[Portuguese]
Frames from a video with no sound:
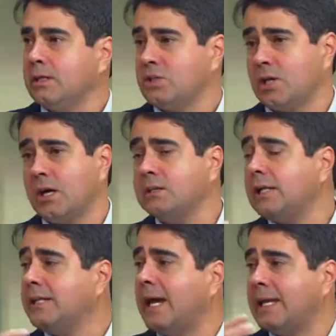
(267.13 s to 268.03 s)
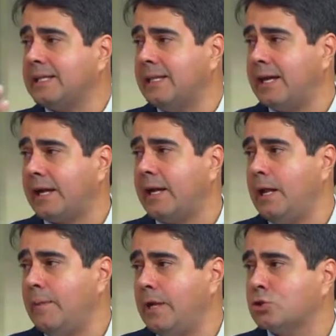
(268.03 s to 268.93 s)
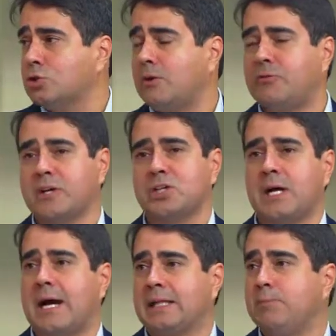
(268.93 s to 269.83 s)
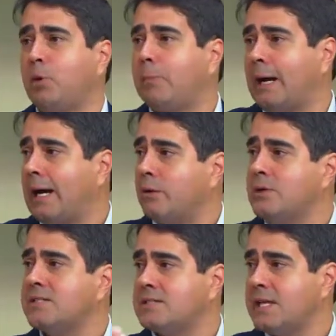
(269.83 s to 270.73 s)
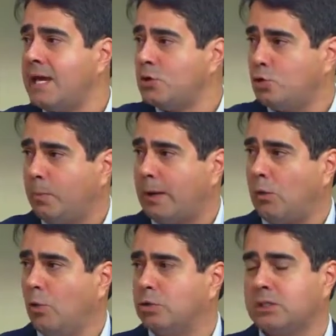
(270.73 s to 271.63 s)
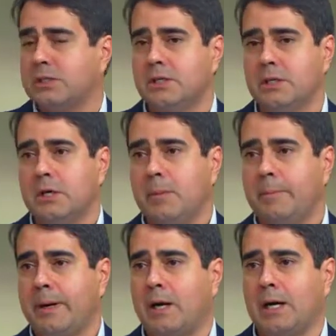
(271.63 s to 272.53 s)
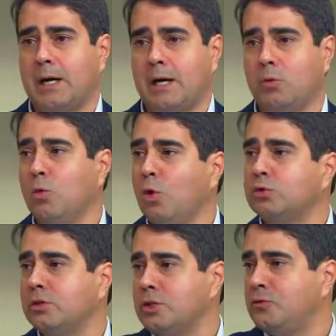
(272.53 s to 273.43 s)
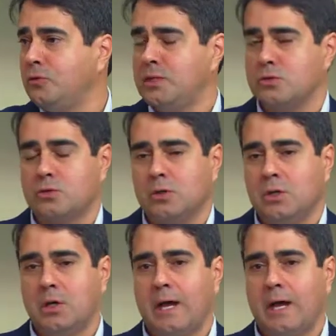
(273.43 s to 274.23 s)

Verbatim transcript: chegando a derreter elementos da fachada e propagar o incêndio para outra para o outro edifício